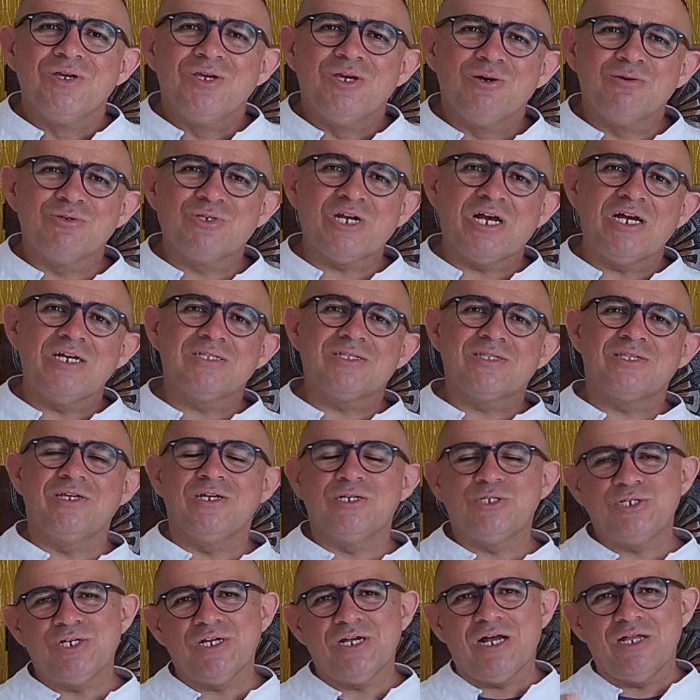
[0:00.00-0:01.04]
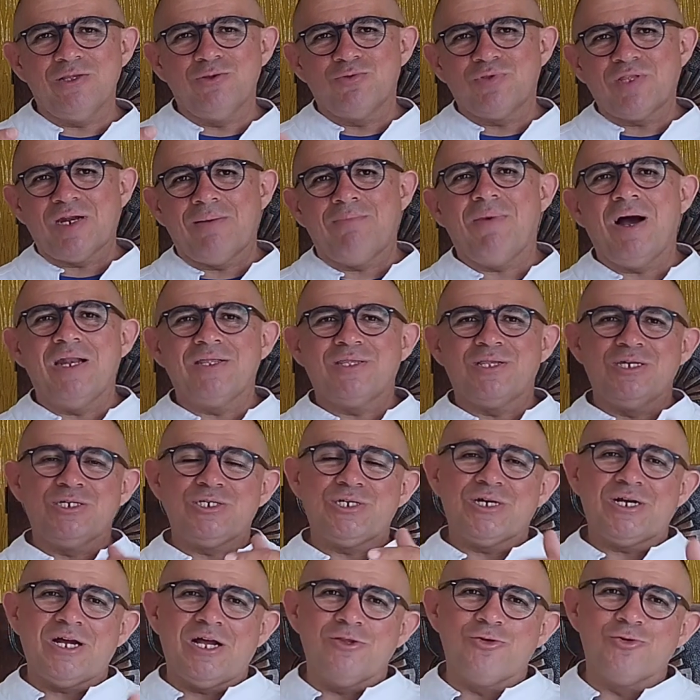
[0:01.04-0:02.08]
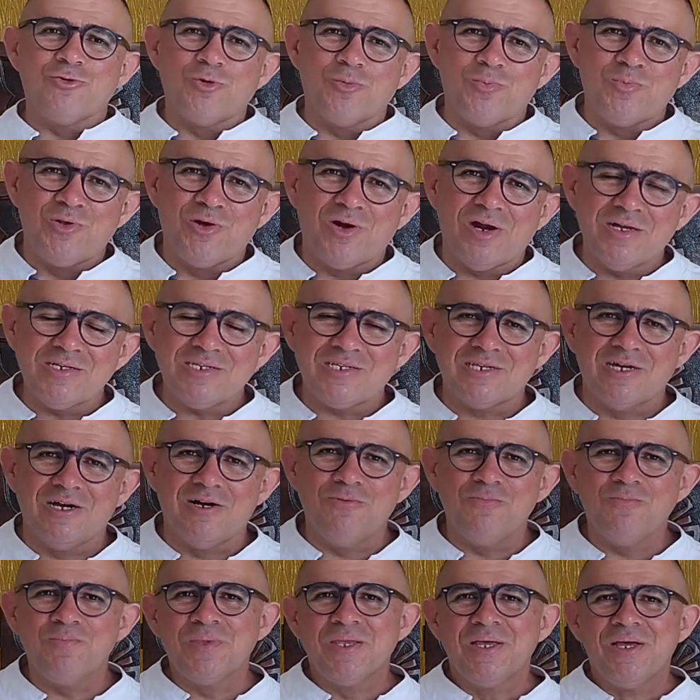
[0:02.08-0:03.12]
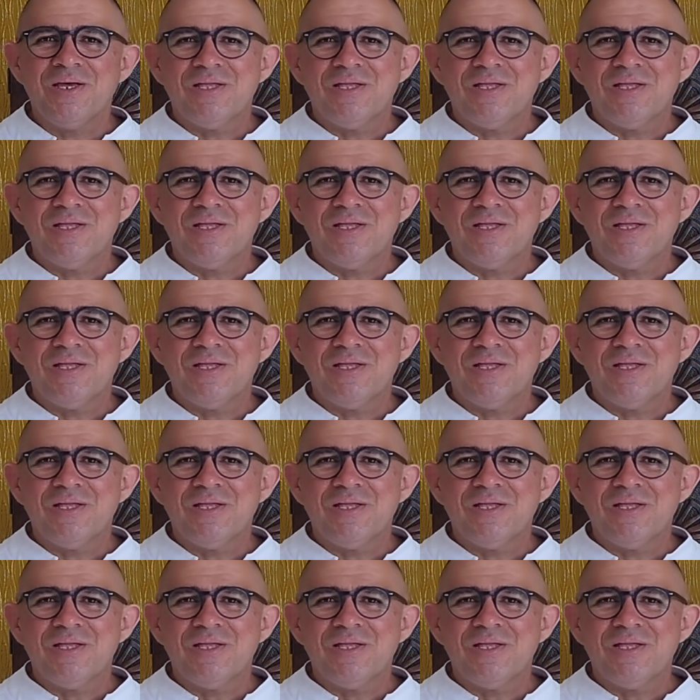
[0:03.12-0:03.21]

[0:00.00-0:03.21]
eu já tinha chegado do trabalho, tinha chegado do grupo de oração,